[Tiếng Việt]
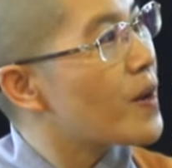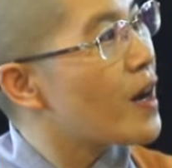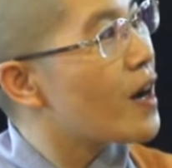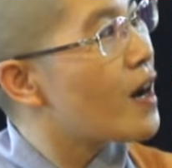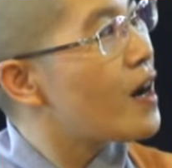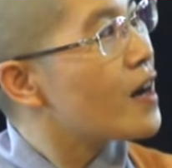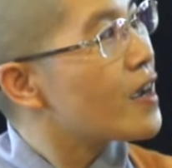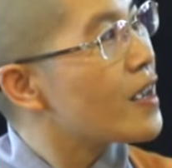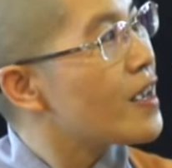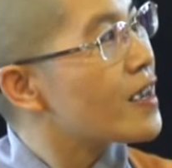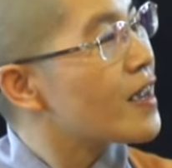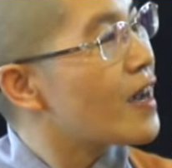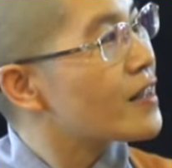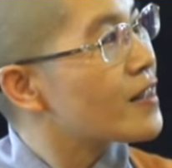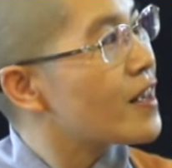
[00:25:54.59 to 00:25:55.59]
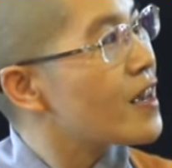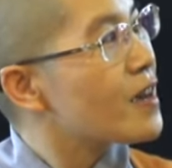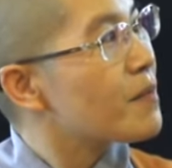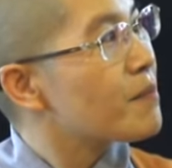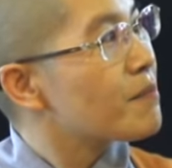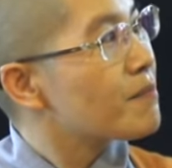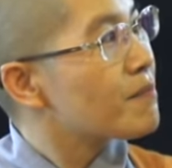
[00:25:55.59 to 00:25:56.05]
giúp đỡ khi cần
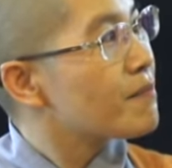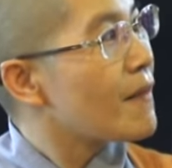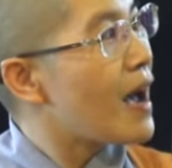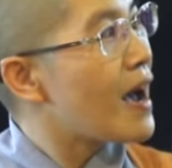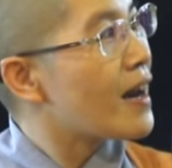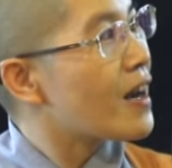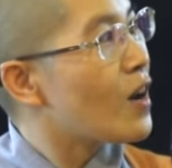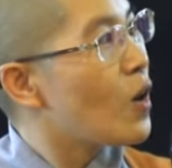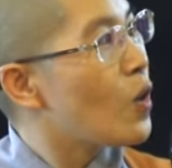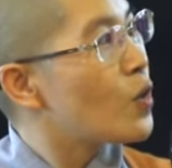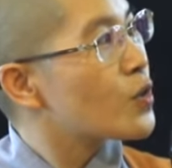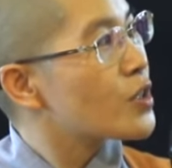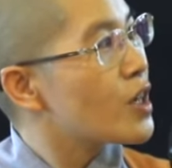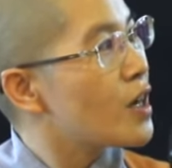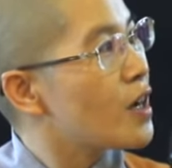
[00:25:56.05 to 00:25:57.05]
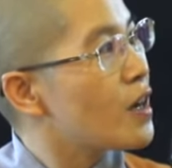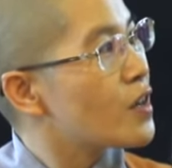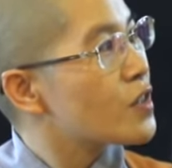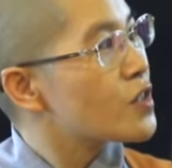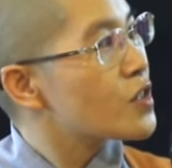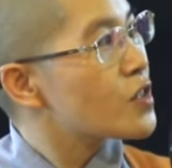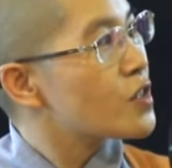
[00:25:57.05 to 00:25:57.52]
thiết bạn là hỗ
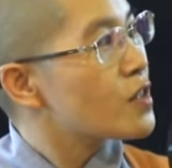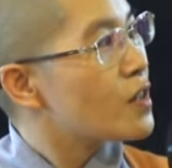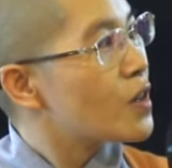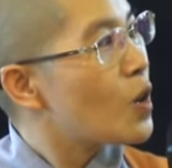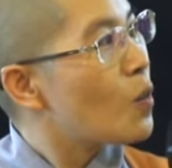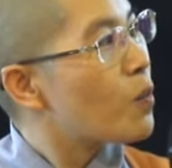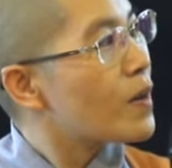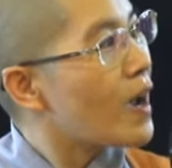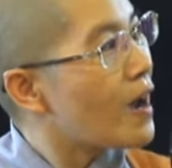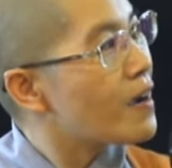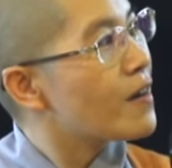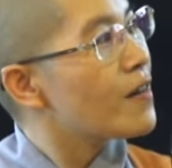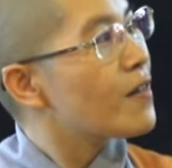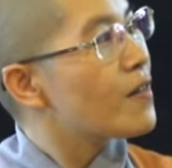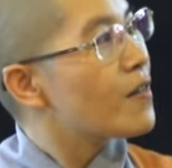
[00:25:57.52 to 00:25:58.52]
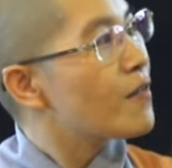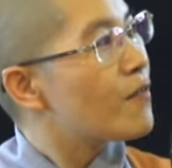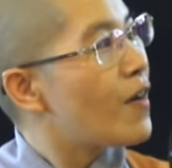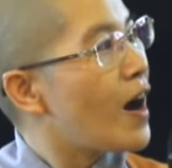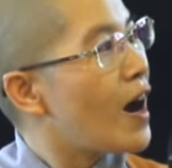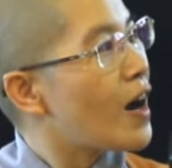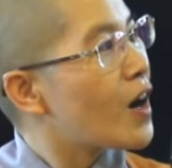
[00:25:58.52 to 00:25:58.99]
trợ lúc cần
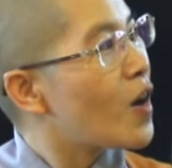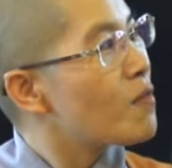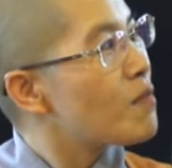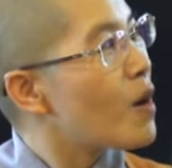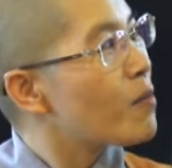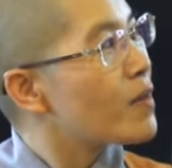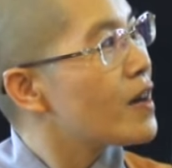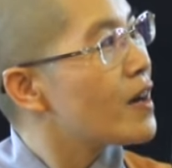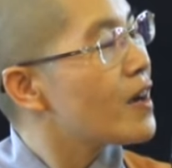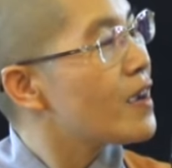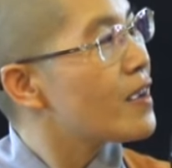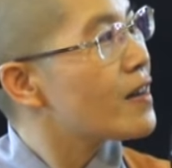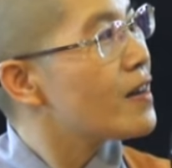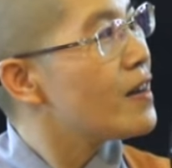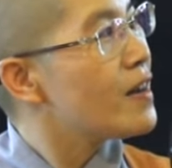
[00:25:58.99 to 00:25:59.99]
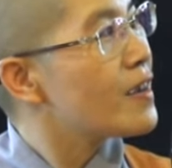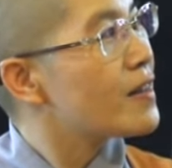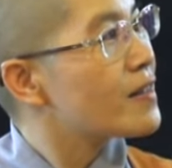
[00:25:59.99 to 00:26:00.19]
và không mong đợi,